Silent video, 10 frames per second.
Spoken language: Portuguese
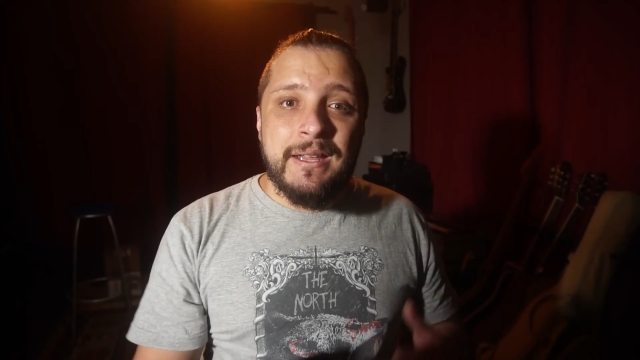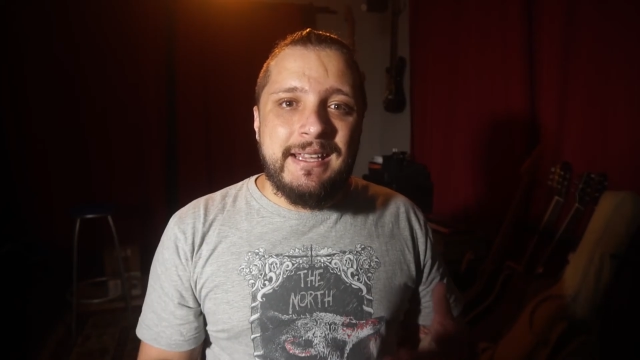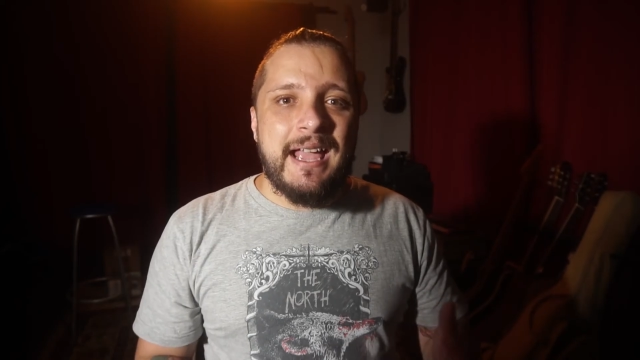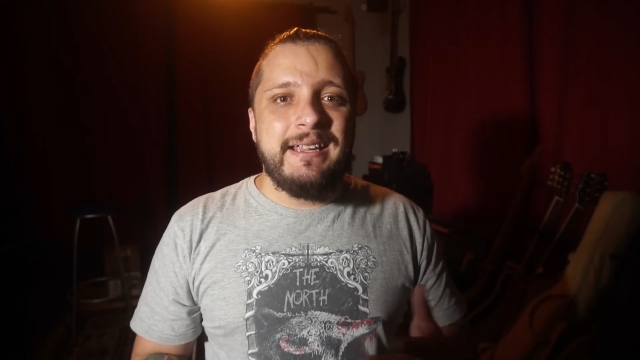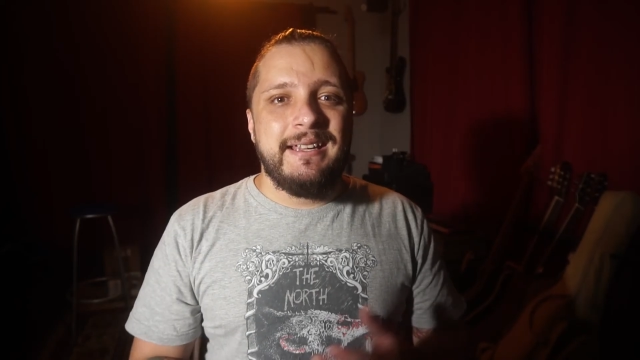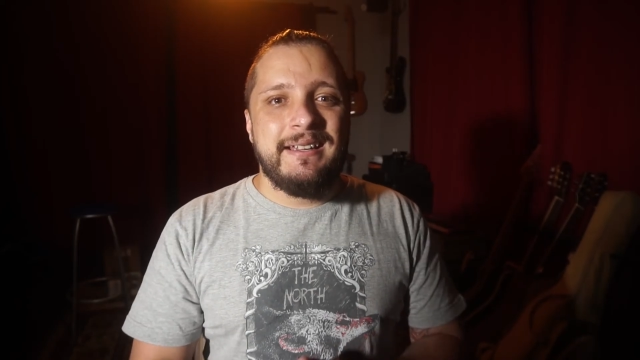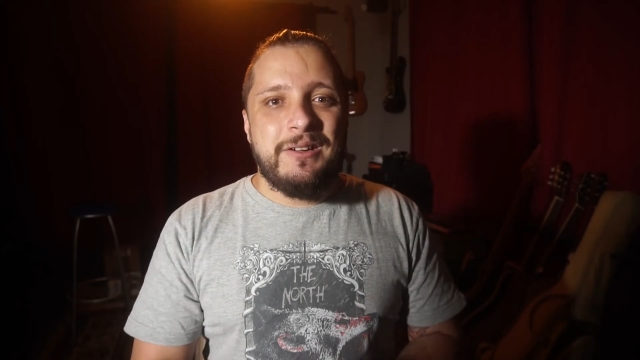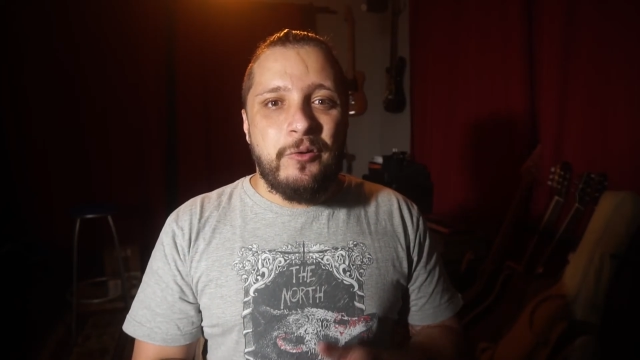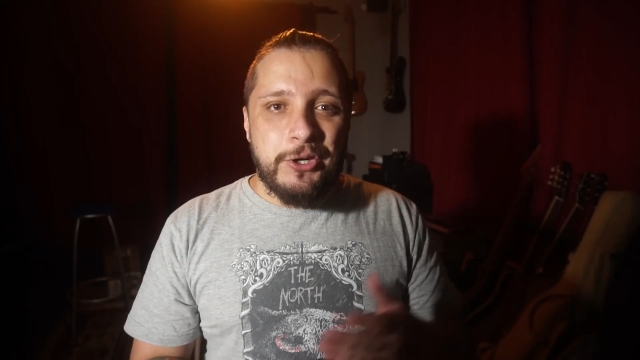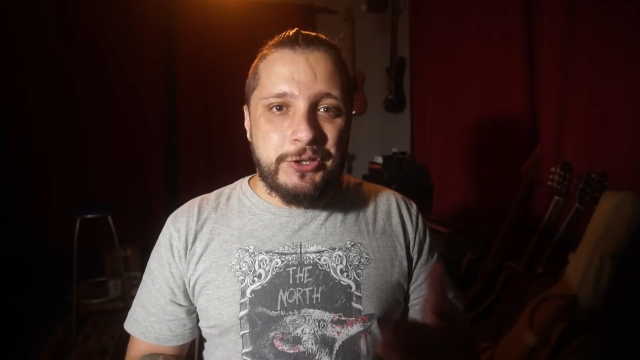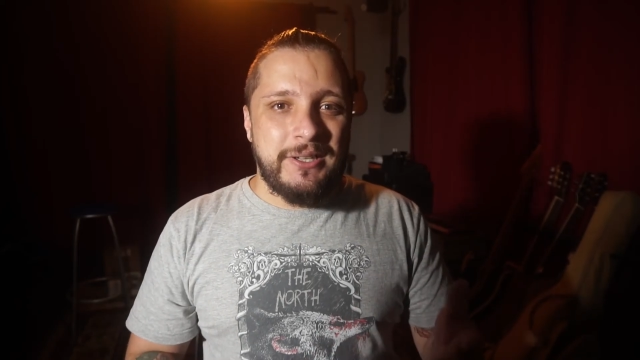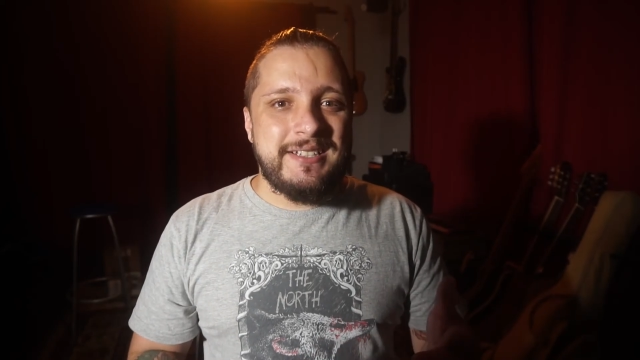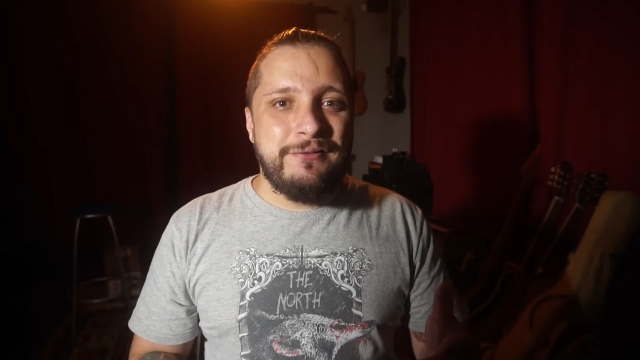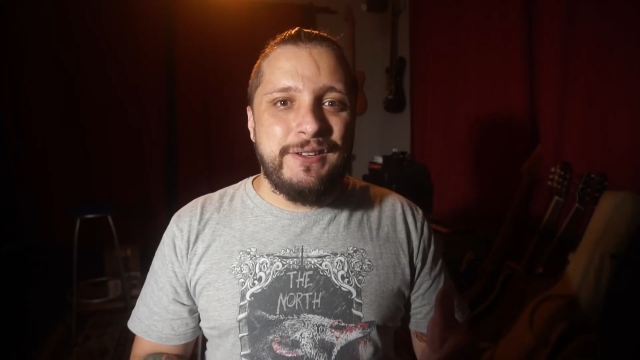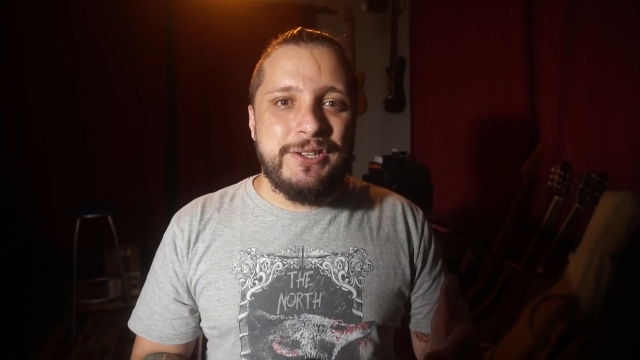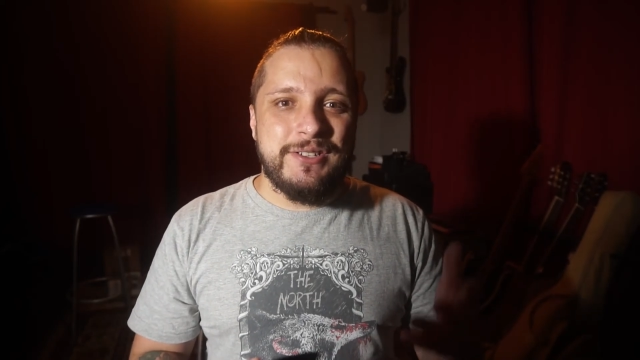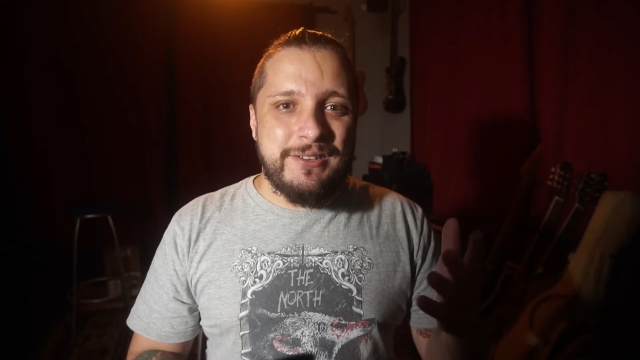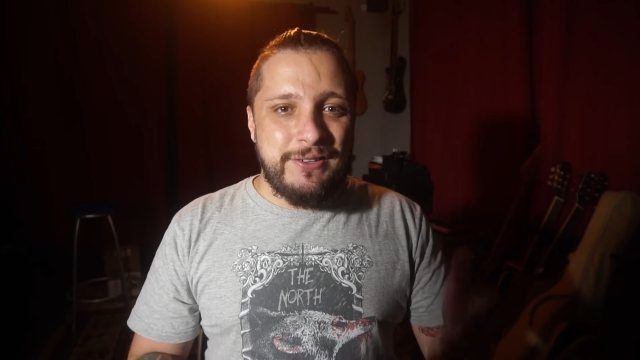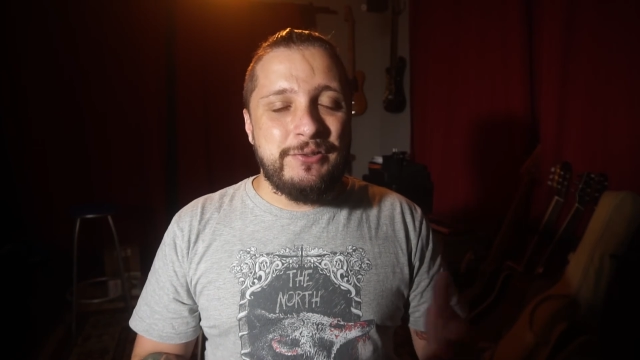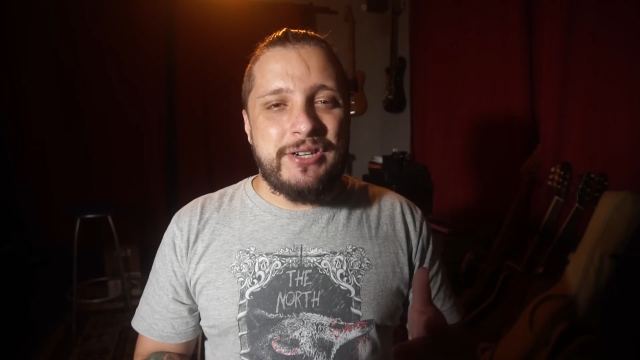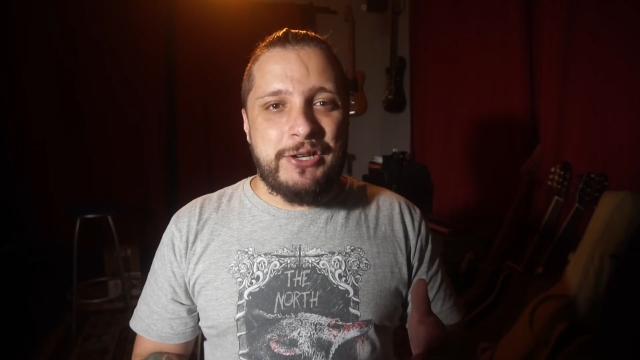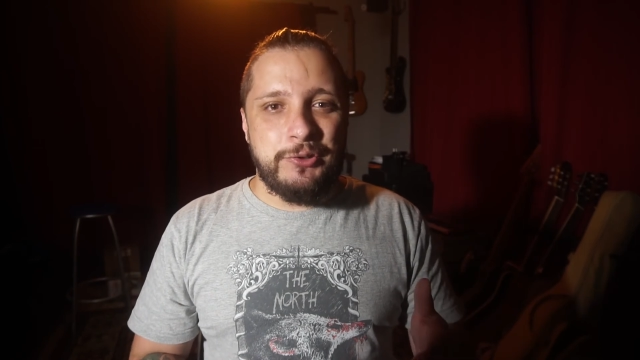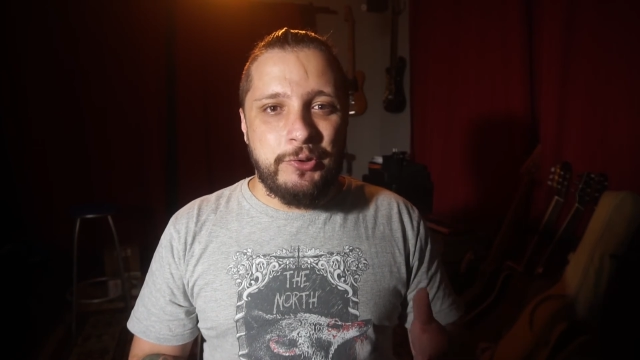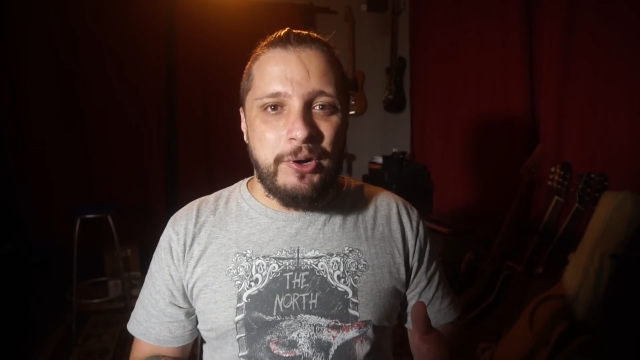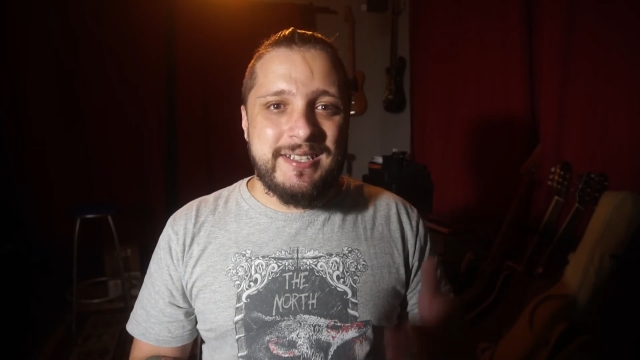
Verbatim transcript: E aí, gostou desse vídeo? Esse vídeo te ajudou?